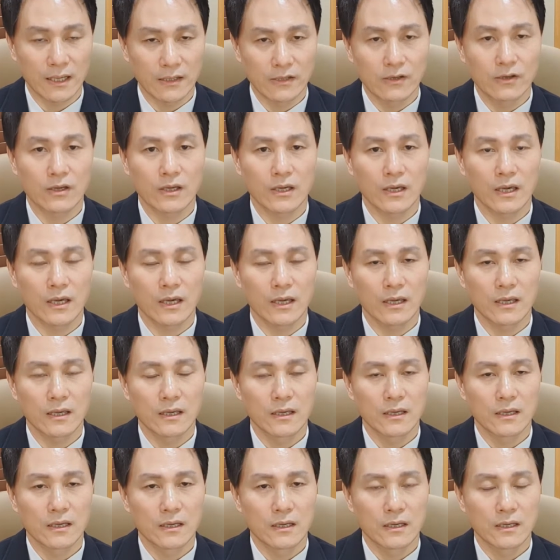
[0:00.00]
이렇게
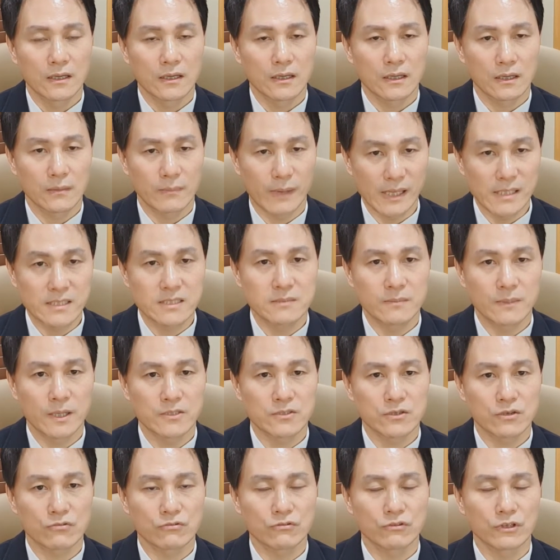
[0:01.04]
예,
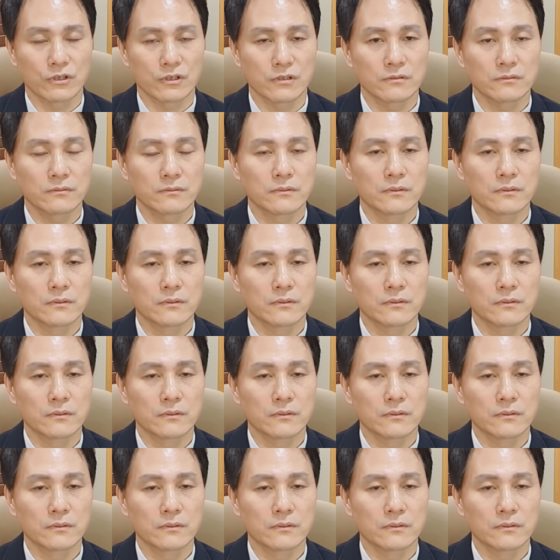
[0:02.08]
말씀하셨고요.